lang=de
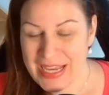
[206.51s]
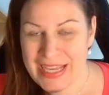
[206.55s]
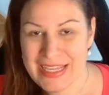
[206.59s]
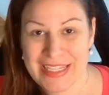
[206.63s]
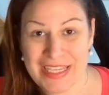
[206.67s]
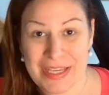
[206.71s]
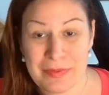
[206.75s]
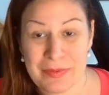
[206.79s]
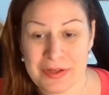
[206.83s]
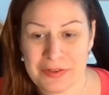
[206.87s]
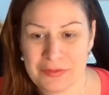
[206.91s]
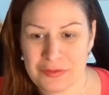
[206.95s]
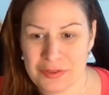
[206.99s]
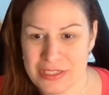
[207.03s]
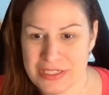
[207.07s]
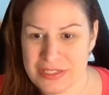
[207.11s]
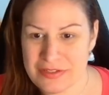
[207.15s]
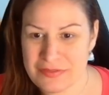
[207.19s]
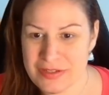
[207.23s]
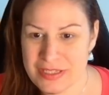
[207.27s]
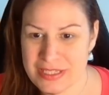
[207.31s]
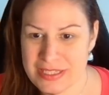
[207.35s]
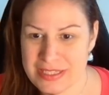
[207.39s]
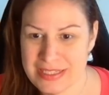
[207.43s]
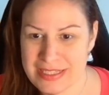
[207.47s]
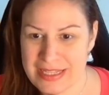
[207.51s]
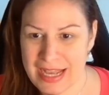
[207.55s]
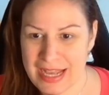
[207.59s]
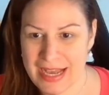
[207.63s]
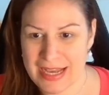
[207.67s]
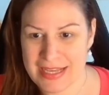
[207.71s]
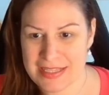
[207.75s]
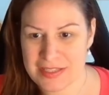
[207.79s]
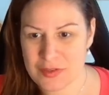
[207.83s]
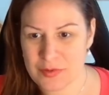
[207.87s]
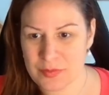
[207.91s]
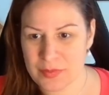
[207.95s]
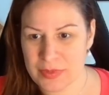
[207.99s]
Jemand wollte wissen,
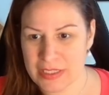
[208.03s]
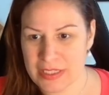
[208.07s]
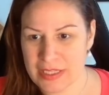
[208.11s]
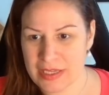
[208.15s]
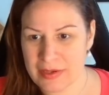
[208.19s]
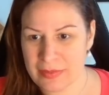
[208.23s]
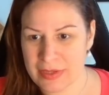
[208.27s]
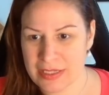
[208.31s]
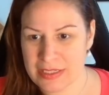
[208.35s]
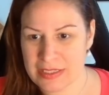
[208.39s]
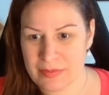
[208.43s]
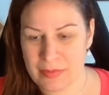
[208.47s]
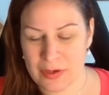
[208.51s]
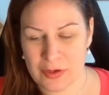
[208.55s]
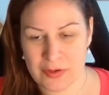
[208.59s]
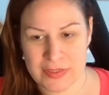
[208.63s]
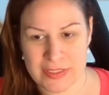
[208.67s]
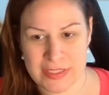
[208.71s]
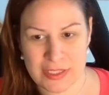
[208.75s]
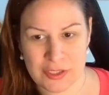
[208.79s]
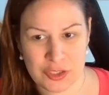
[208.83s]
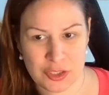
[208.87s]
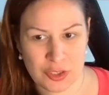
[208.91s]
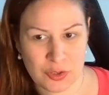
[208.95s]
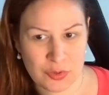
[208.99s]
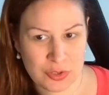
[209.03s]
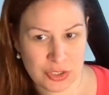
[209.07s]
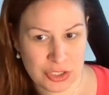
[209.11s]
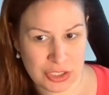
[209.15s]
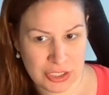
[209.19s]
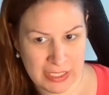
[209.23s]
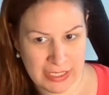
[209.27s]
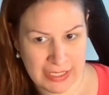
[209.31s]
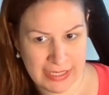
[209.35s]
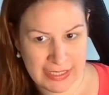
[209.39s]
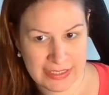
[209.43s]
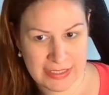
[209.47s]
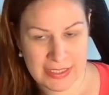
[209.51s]
hast du mit jemandem aus der Show
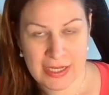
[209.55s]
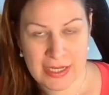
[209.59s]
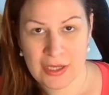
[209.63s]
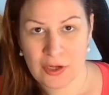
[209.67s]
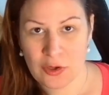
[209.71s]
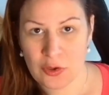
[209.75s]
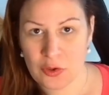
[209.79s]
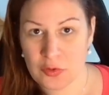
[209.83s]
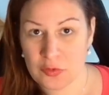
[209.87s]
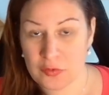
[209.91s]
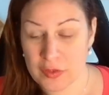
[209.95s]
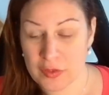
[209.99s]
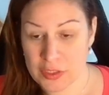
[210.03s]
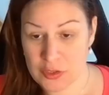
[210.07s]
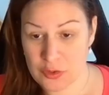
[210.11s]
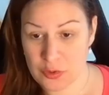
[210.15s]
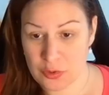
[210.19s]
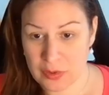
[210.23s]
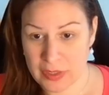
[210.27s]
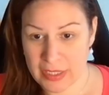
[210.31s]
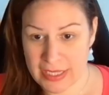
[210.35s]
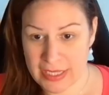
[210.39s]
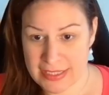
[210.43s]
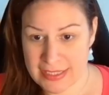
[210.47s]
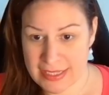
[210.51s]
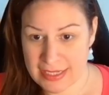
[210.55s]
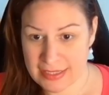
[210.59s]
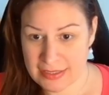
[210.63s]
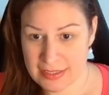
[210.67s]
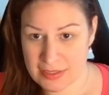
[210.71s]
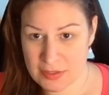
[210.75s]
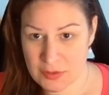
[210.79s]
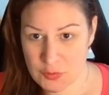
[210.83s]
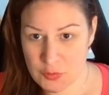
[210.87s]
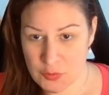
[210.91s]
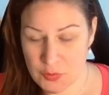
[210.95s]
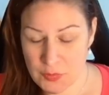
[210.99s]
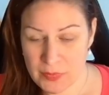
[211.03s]
Streit? Und Victoria sagt
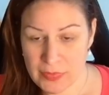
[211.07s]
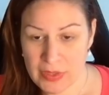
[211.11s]
dazu,